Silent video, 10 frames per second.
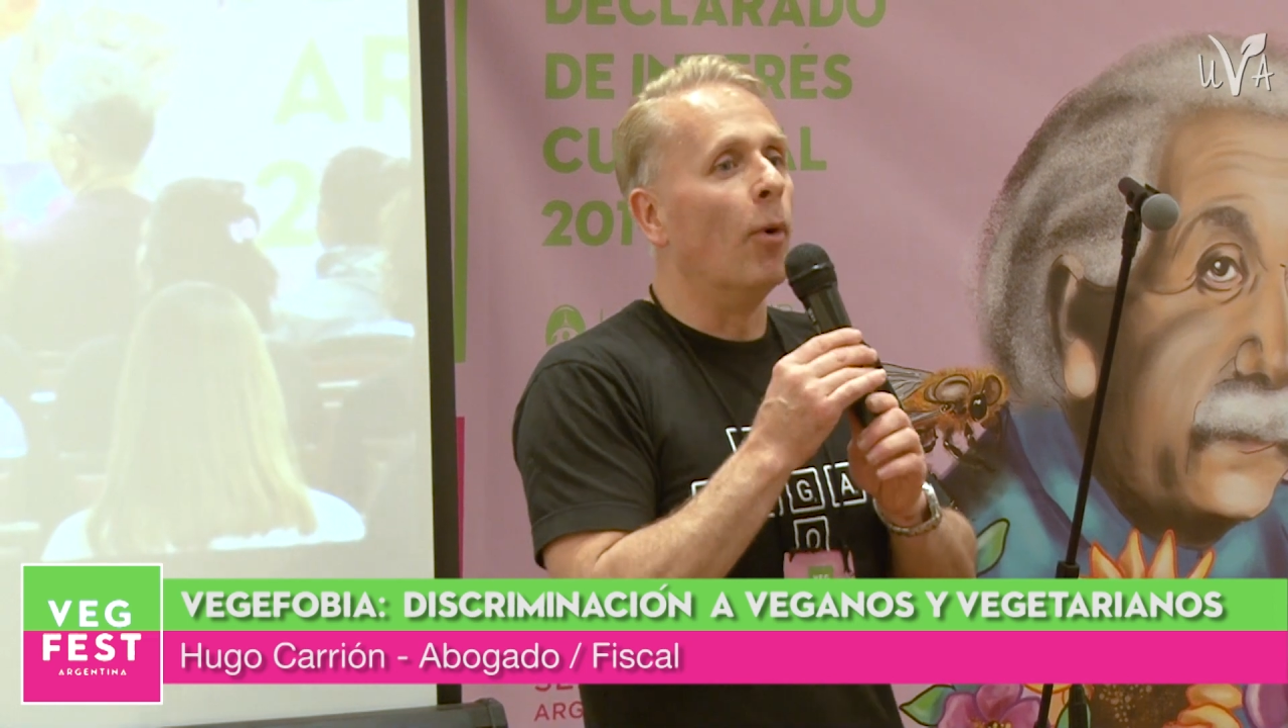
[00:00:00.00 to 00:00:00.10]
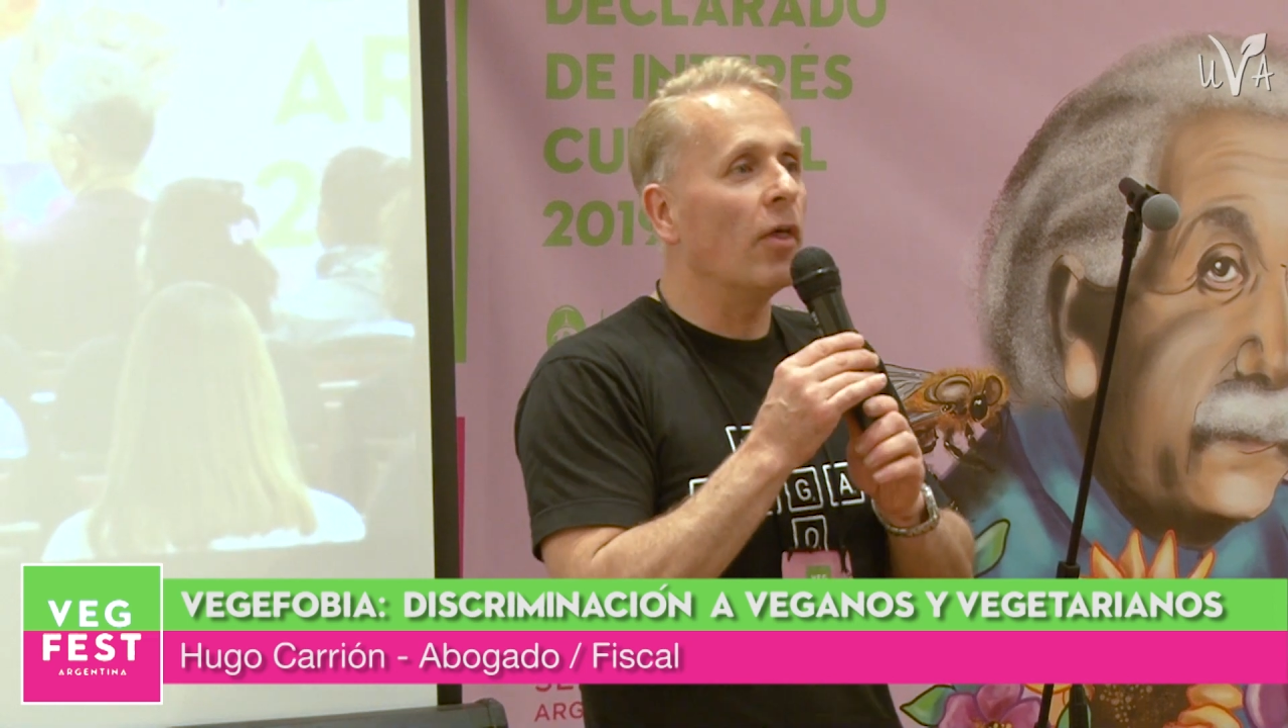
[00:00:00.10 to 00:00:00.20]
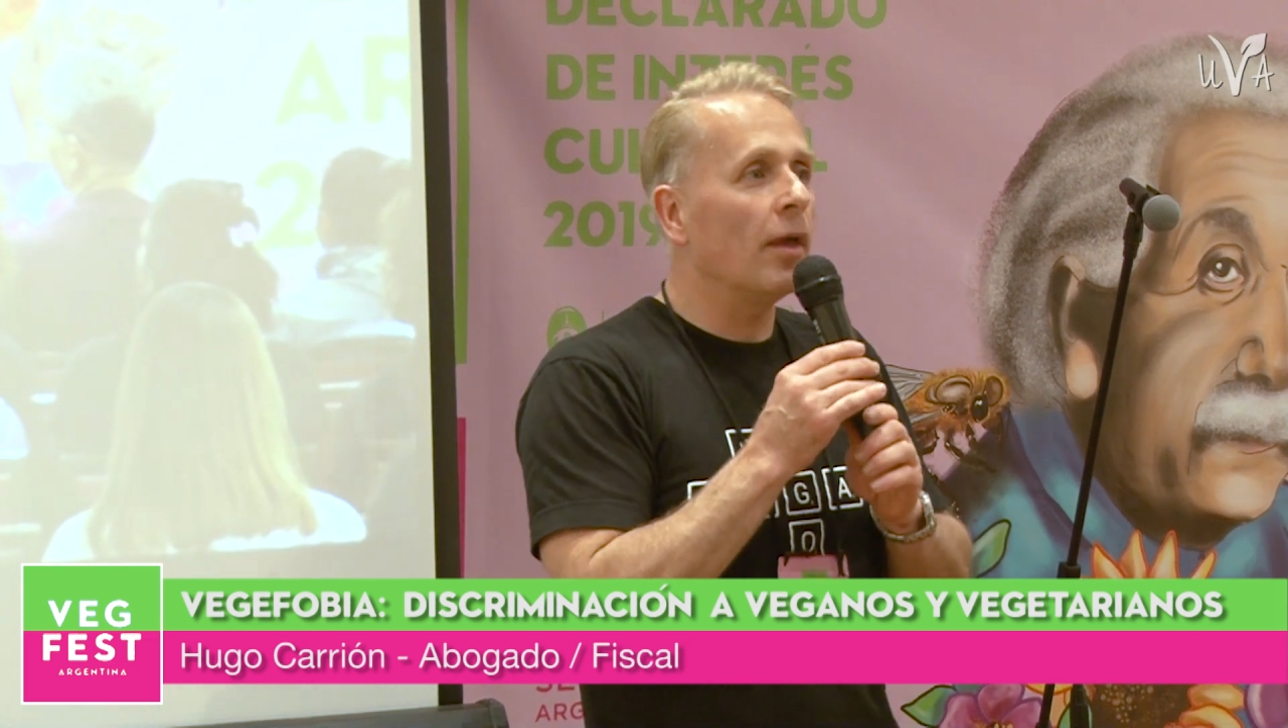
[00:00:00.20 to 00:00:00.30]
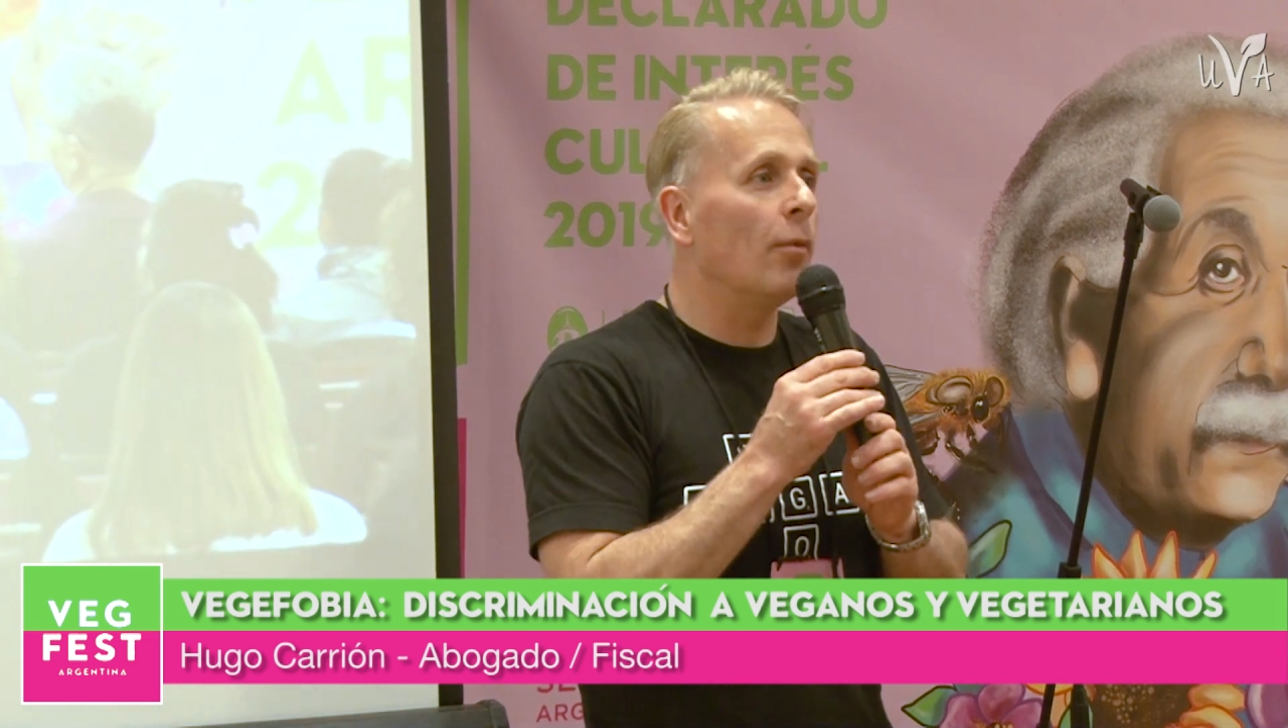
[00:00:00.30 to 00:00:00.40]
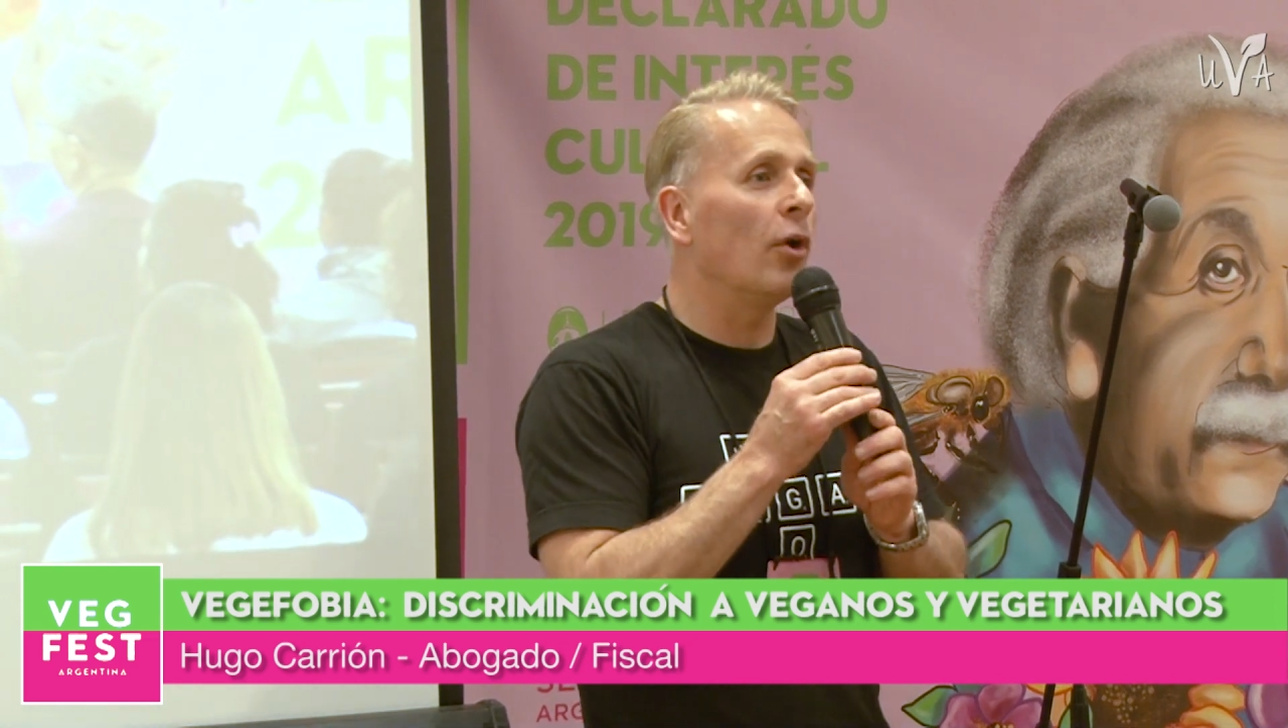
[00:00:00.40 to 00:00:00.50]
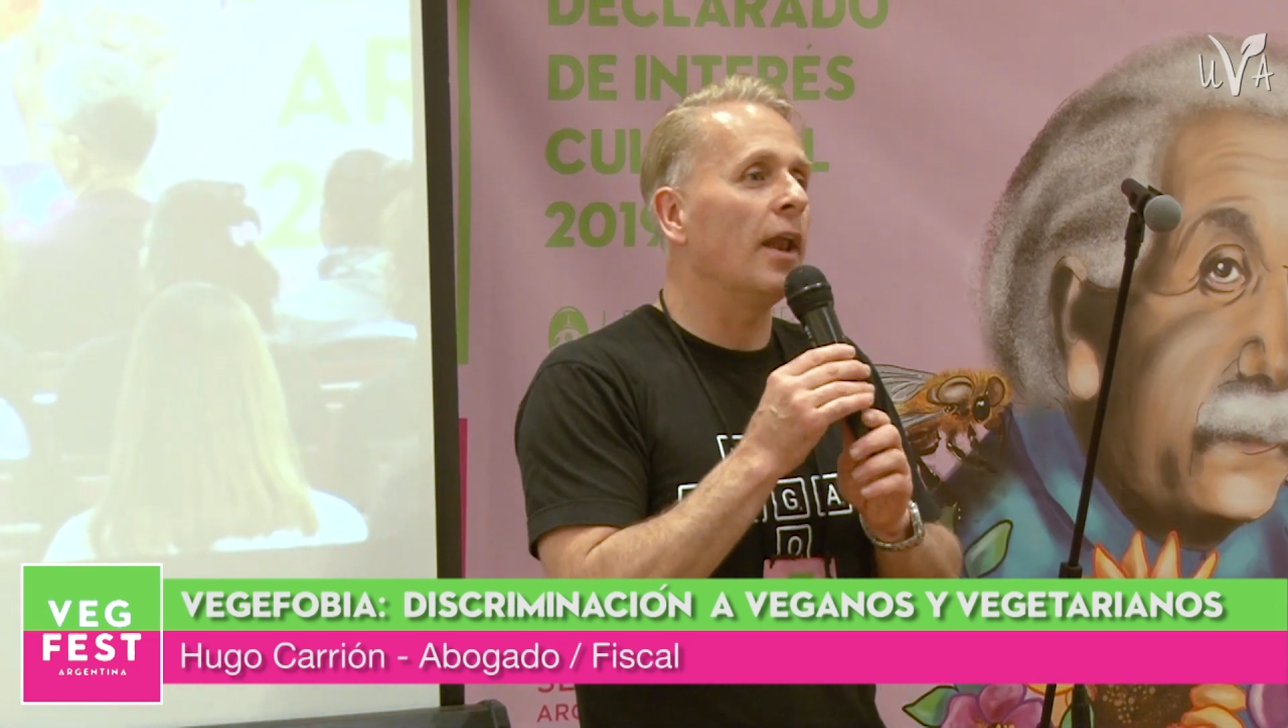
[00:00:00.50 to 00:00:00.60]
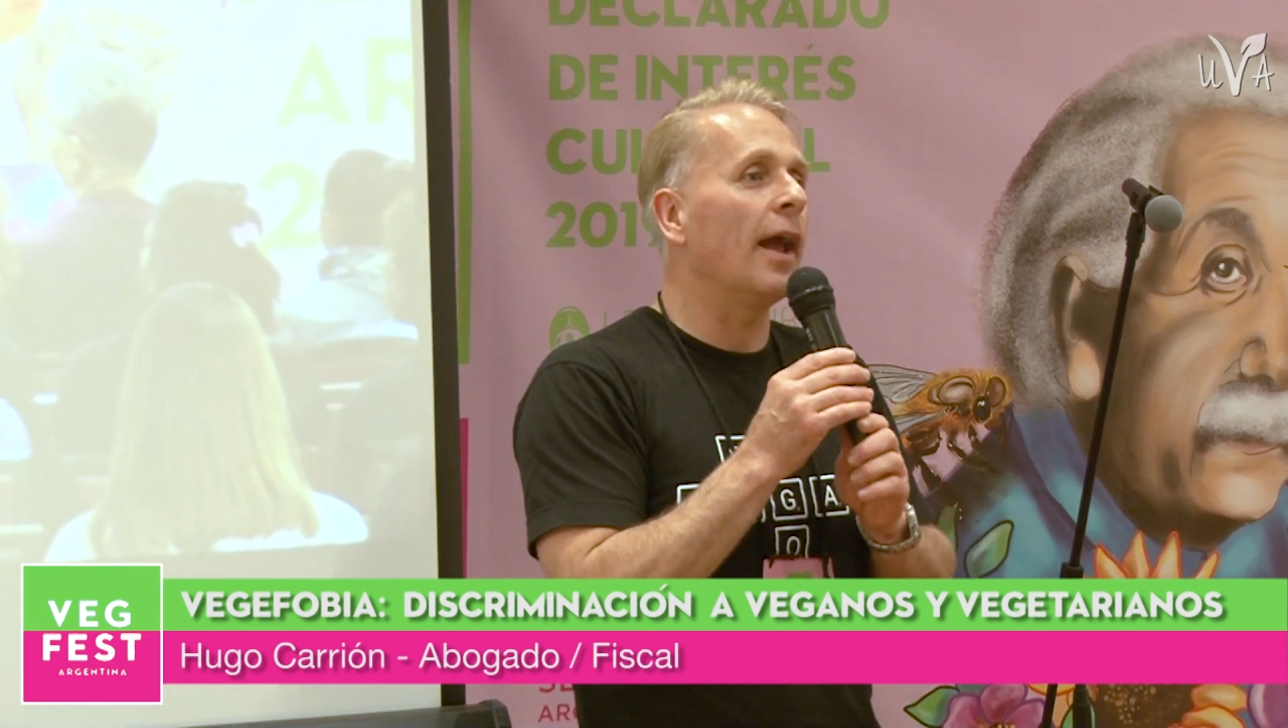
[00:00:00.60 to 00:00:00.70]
podemos